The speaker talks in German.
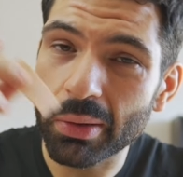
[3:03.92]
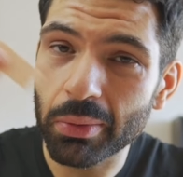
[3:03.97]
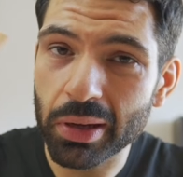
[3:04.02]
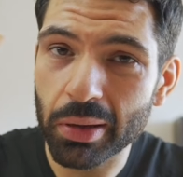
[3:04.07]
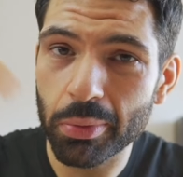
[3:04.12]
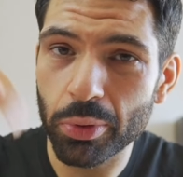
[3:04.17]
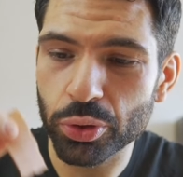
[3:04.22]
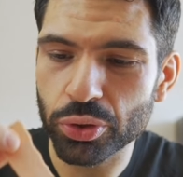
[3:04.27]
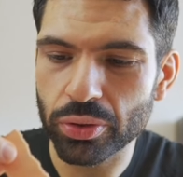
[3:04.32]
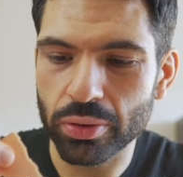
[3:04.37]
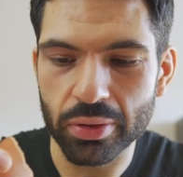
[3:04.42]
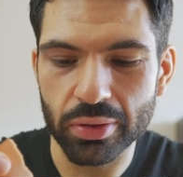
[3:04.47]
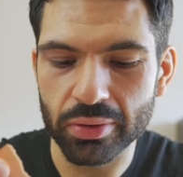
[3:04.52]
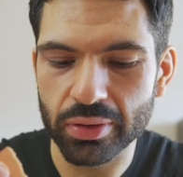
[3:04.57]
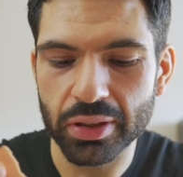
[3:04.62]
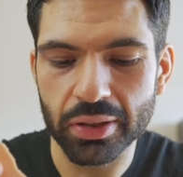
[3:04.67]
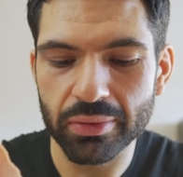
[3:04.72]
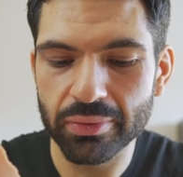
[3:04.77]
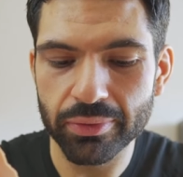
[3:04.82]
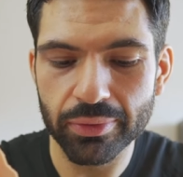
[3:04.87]
Aber ich habe auch
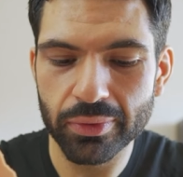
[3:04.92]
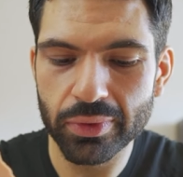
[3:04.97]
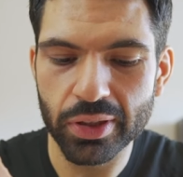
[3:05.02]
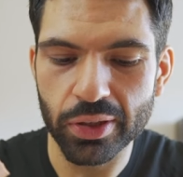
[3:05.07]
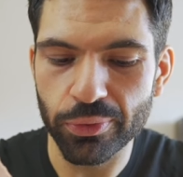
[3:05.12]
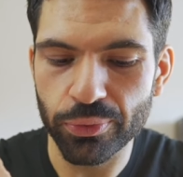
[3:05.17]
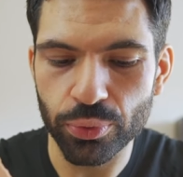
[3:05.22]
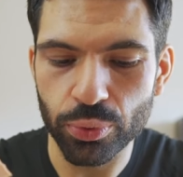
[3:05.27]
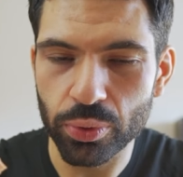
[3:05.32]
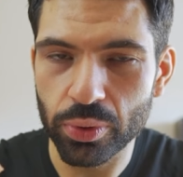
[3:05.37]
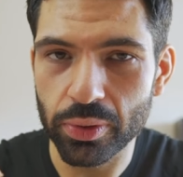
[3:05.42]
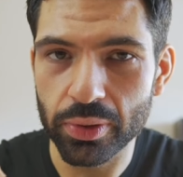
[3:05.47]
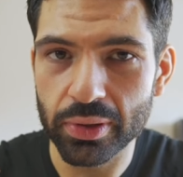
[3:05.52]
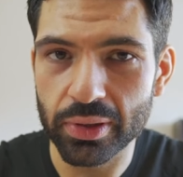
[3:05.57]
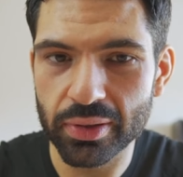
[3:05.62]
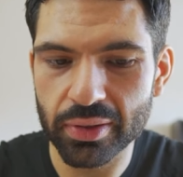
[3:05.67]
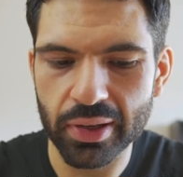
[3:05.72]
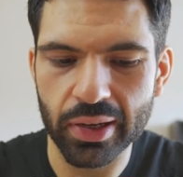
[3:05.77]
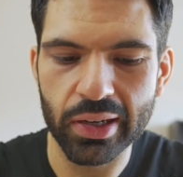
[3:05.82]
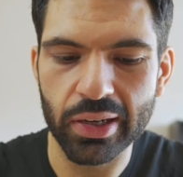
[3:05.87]
schon
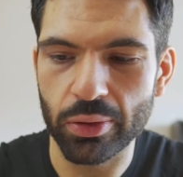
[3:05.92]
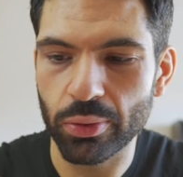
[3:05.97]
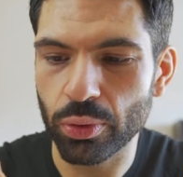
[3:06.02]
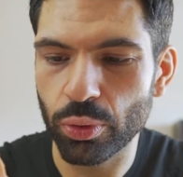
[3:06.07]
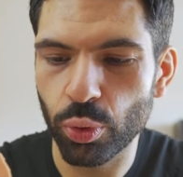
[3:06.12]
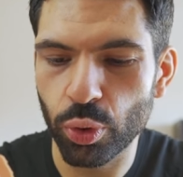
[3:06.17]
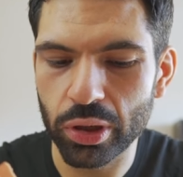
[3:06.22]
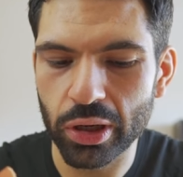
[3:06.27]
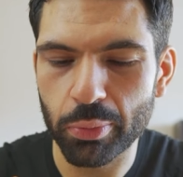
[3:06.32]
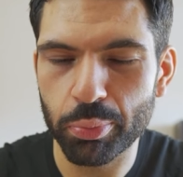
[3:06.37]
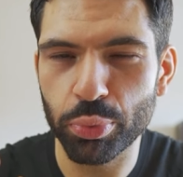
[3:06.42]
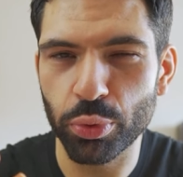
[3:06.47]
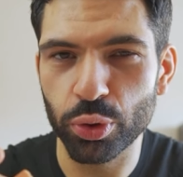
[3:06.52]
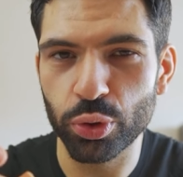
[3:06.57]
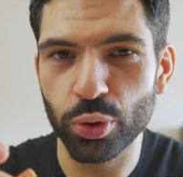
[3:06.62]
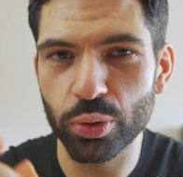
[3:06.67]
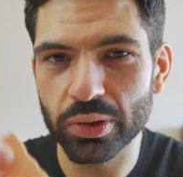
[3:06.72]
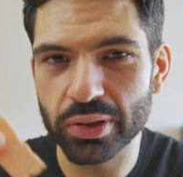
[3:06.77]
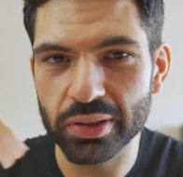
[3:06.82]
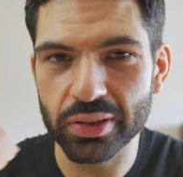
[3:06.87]
gefühlt, keine Ahnung, 100
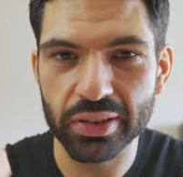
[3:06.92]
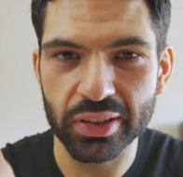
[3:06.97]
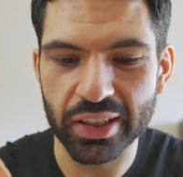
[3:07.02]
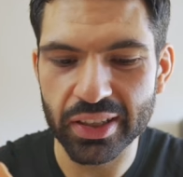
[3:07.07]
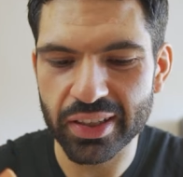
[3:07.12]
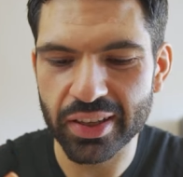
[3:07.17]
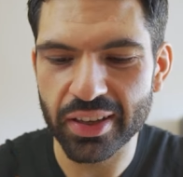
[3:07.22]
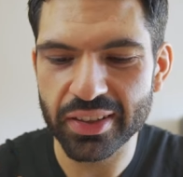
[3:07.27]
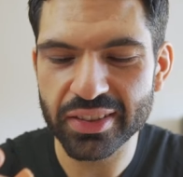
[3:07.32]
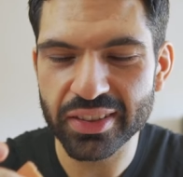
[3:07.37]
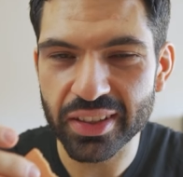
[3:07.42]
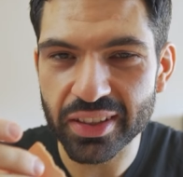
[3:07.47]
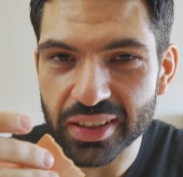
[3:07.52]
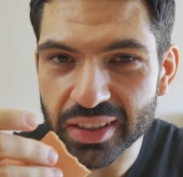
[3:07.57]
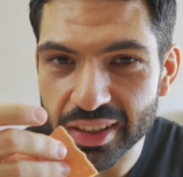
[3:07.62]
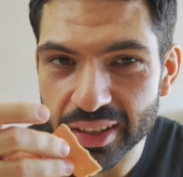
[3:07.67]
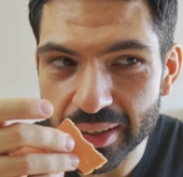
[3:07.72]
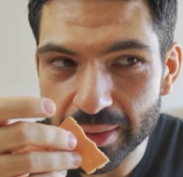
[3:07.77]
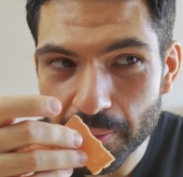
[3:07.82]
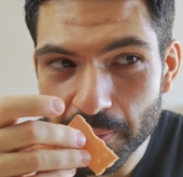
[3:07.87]
Produkte getestet
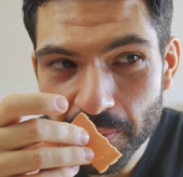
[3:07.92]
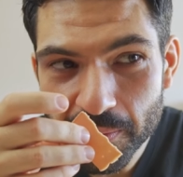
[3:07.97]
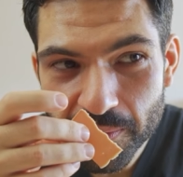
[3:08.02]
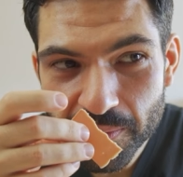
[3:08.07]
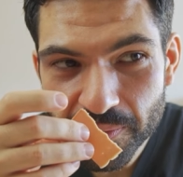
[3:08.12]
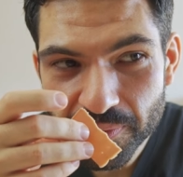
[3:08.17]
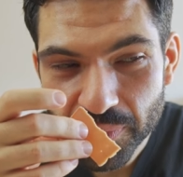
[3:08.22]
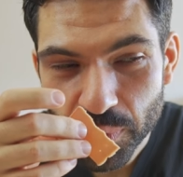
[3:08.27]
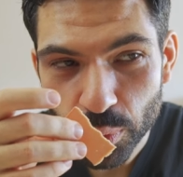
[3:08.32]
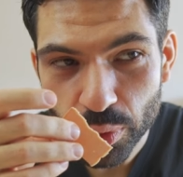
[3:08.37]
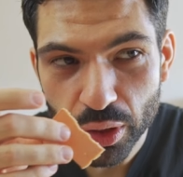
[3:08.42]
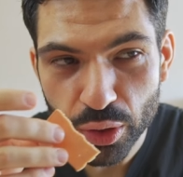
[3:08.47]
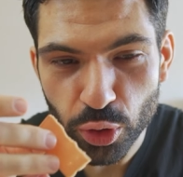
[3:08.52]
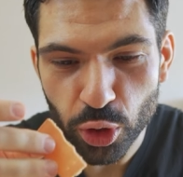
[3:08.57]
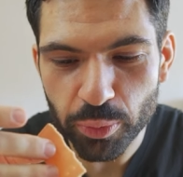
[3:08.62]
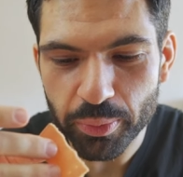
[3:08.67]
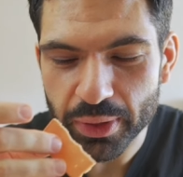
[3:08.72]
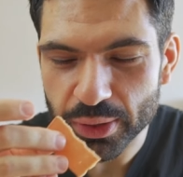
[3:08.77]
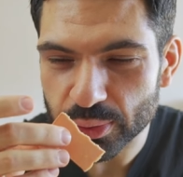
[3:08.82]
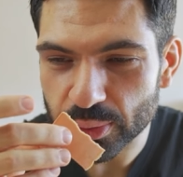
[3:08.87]
hier oder
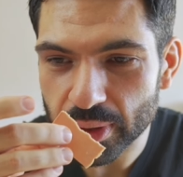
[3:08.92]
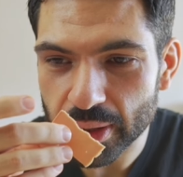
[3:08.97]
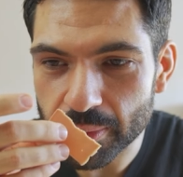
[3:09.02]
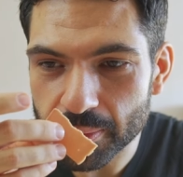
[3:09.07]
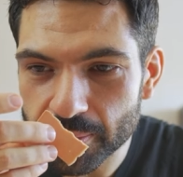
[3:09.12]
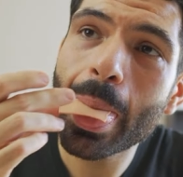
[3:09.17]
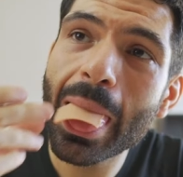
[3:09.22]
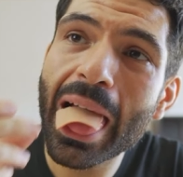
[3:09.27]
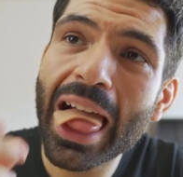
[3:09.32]
noch mehr sogar.